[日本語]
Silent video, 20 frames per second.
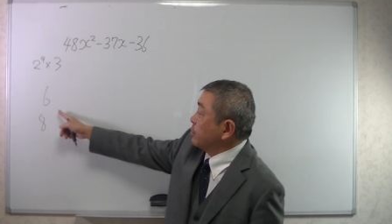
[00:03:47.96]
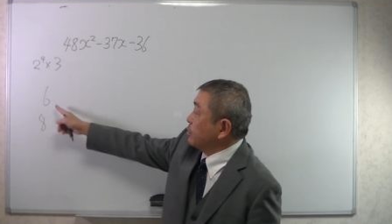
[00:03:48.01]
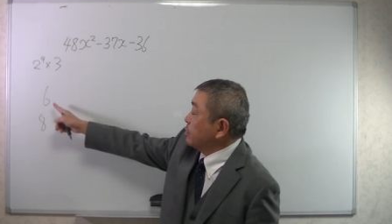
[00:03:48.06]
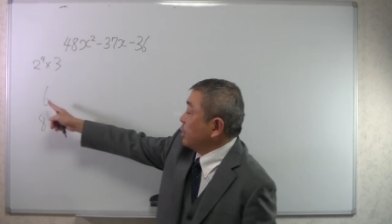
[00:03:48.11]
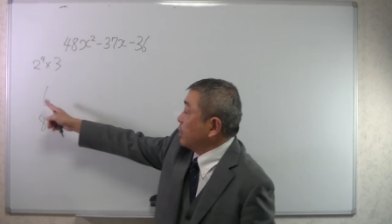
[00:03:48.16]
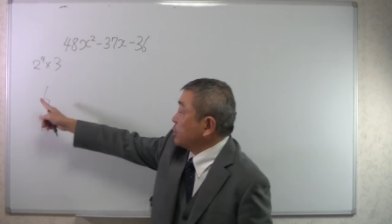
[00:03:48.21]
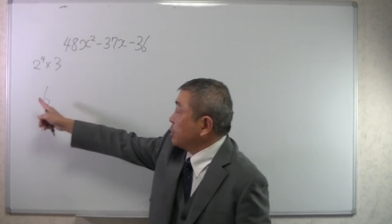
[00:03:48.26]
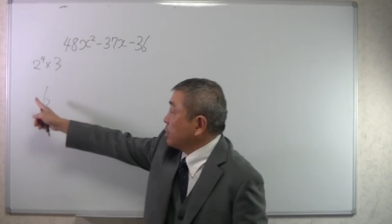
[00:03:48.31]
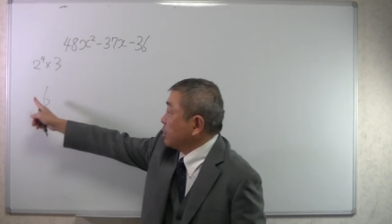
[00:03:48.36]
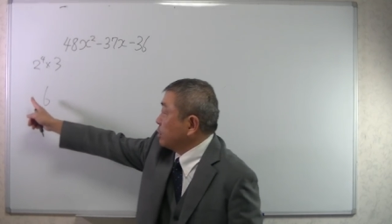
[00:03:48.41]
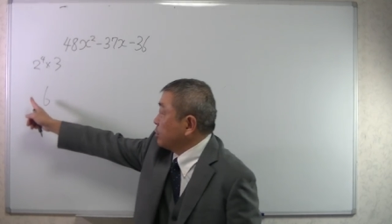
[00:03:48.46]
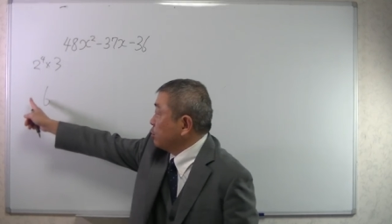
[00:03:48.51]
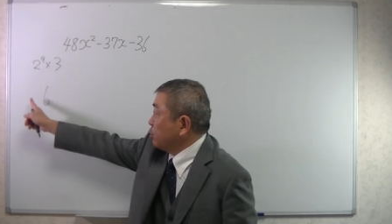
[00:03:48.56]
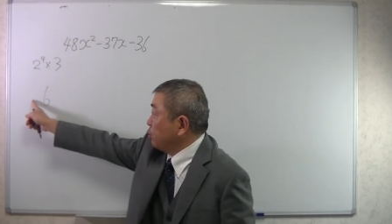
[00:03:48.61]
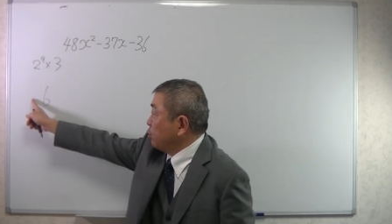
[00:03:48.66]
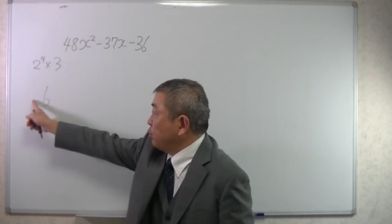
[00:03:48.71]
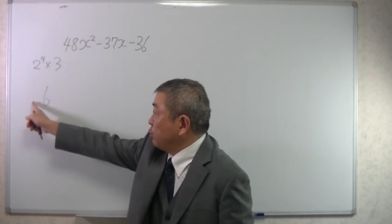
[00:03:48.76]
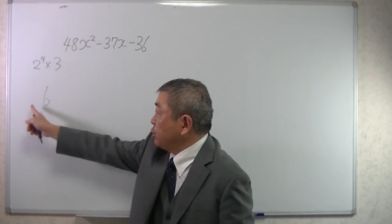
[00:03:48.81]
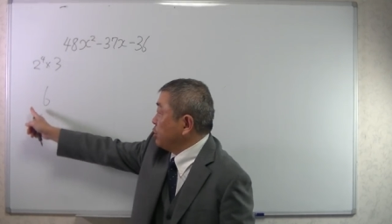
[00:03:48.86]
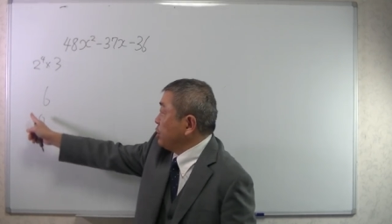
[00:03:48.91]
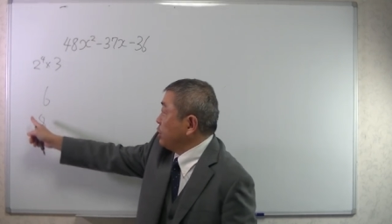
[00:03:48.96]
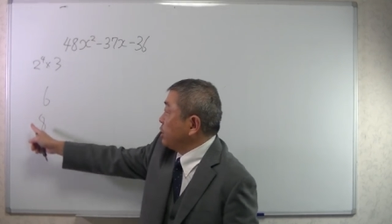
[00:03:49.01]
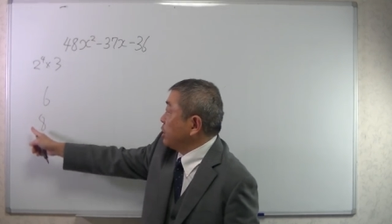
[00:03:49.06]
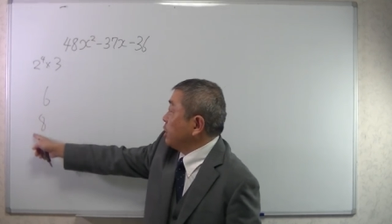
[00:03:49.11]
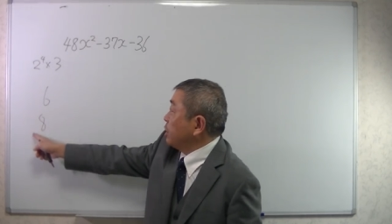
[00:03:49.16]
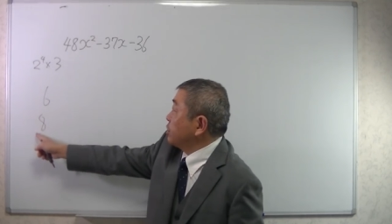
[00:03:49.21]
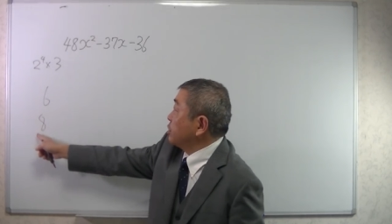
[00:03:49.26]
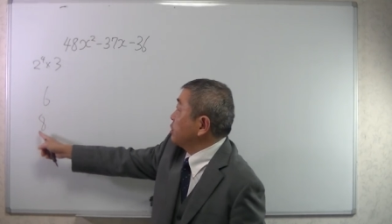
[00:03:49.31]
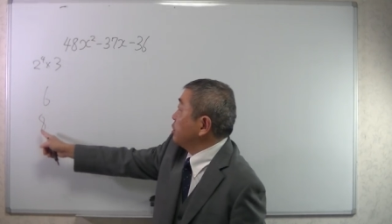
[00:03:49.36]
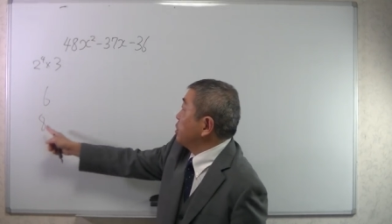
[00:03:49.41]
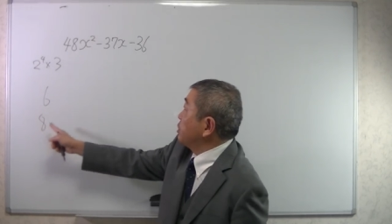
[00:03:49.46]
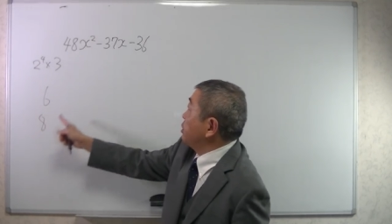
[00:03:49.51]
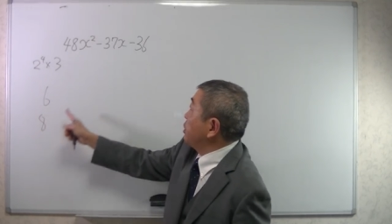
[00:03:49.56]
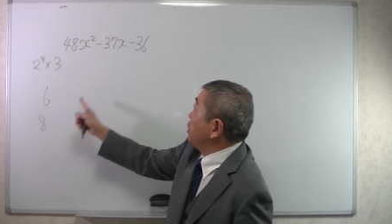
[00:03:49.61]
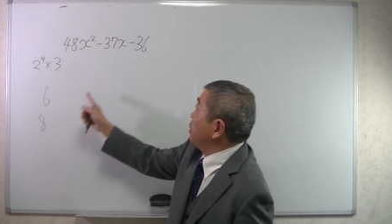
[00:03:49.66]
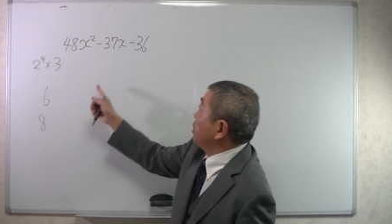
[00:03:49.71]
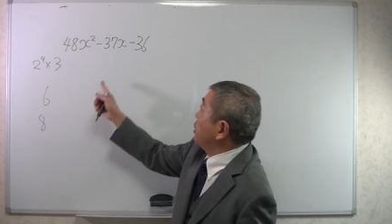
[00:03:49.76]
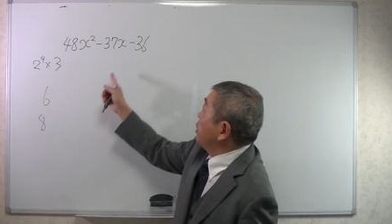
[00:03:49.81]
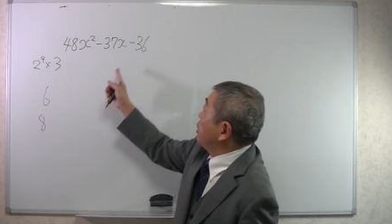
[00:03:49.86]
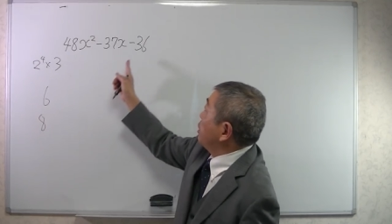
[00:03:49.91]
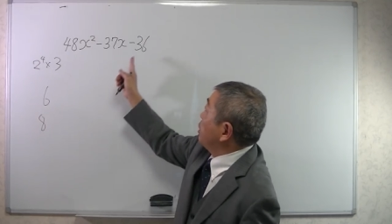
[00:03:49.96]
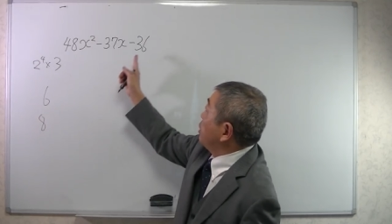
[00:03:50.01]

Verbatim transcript: なぜなら両方に2が入っていて